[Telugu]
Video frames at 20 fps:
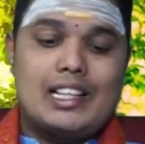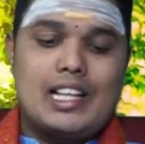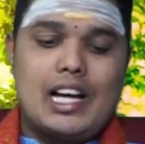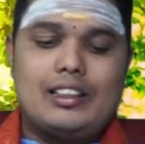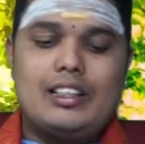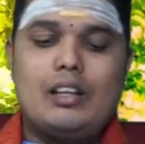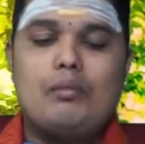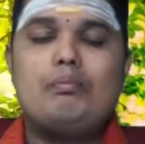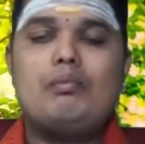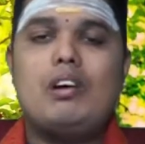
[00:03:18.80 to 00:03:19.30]

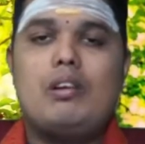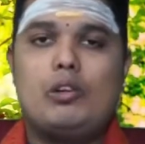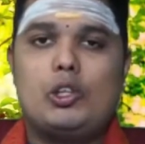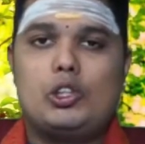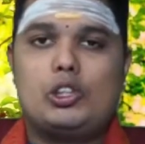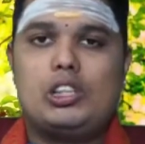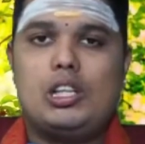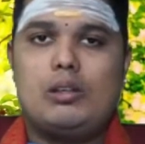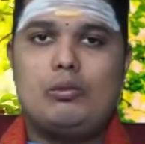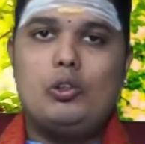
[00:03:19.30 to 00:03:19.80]
కదంబ
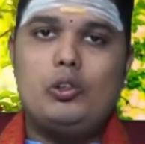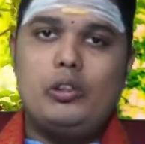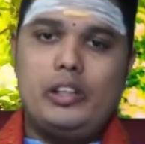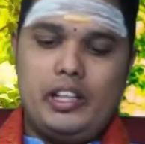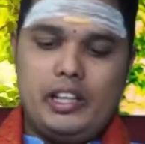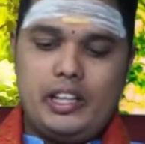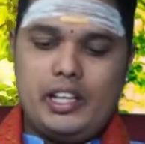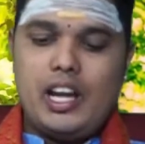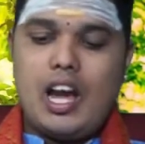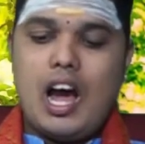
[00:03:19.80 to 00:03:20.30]
వృక్షము
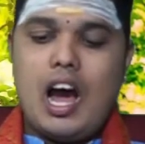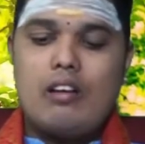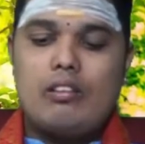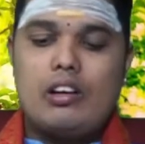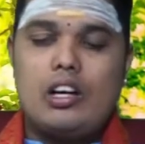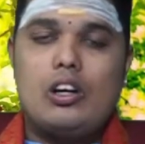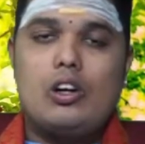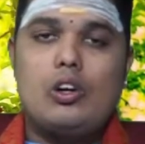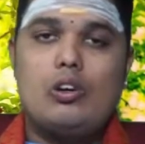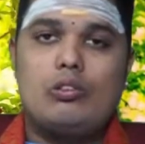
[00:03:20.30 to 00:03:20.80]
ఇంటి
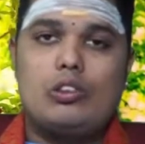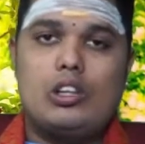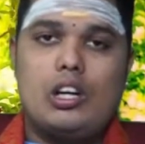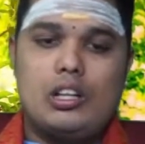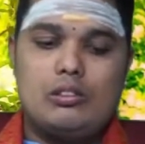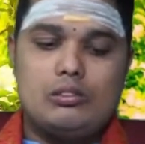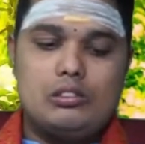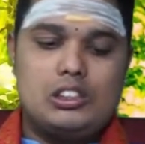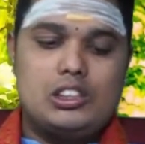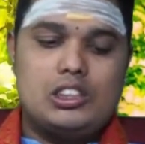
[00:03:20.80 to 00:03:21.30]
ఆవరణలో
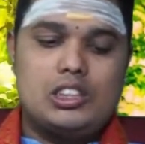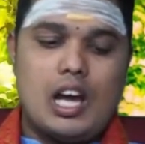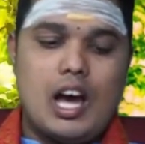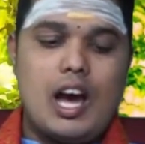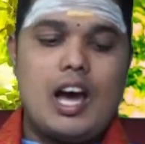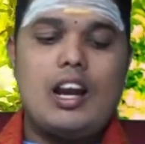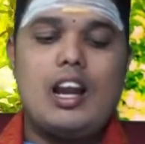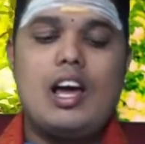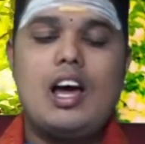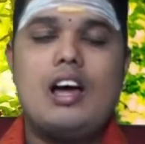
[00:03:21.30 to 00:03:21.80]
ఉండడం
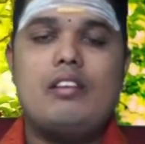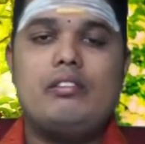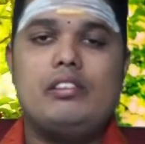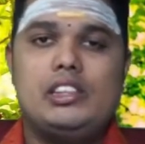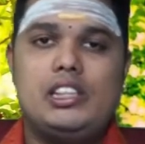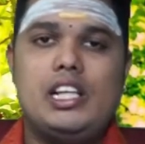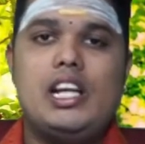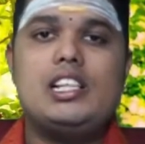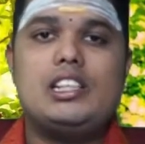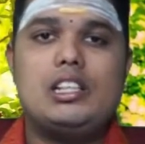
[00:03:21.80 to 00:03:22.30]
చాలా
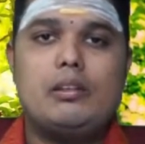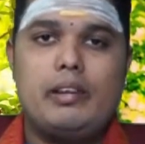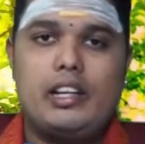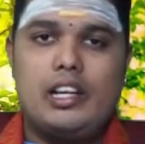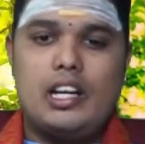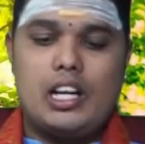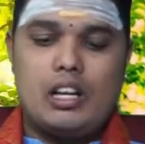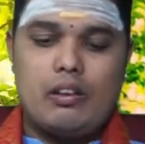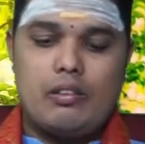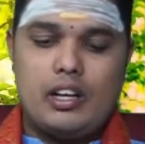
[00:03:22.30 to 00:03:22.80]

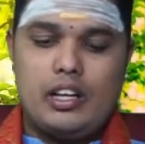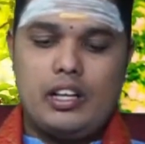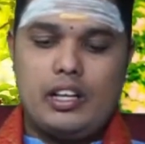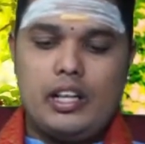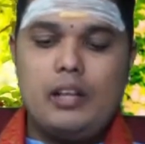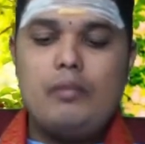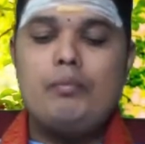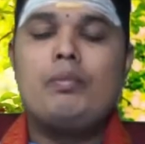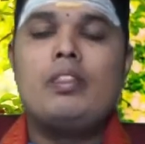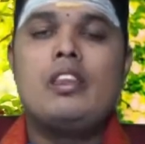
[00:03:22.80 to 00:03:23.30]

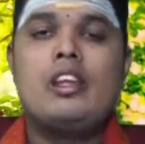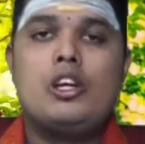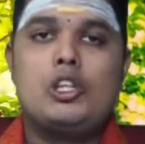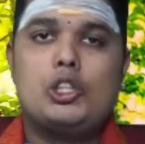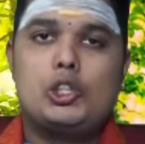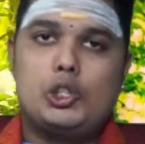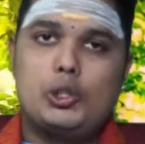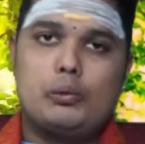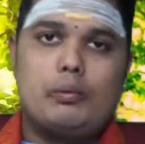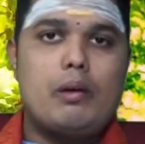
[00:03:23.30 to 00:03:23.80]
విశేషమైనటువంటి
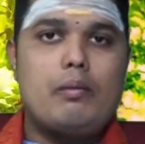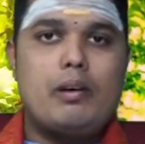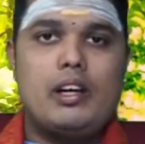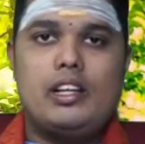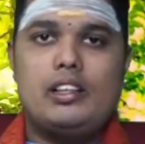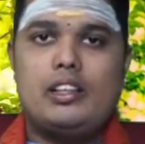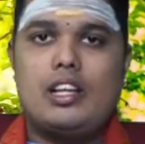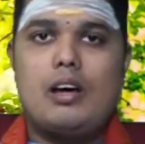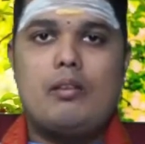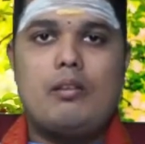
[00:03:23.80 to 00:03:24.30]
శుభ
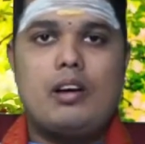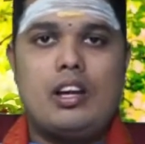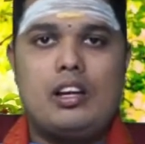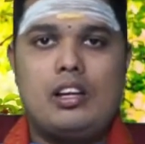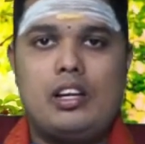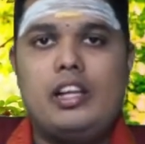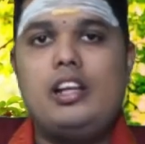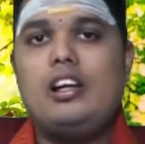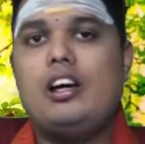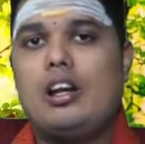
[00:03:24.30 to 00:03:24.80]

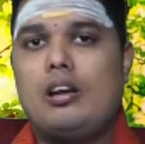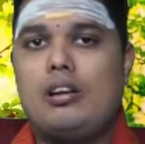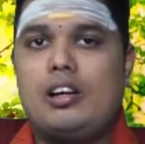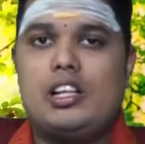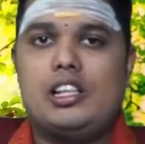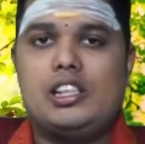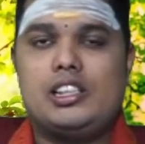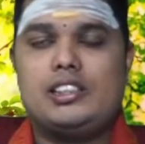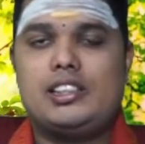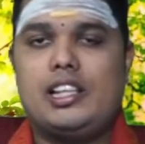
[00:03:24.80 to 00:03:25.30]
ఫలితామాన్ని
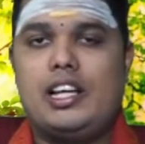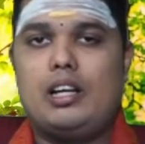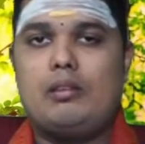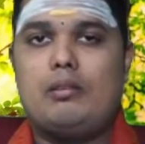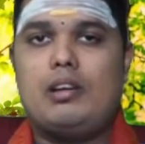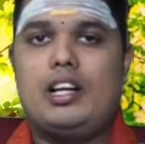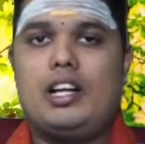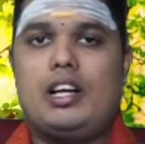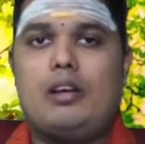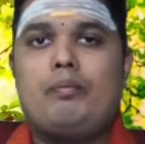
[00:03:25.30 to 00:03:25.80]

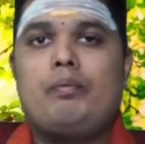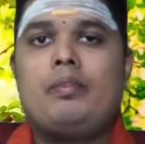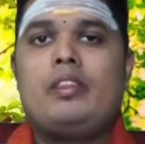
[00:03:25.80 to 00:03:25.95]
కలగజేస్తాయన్నమాట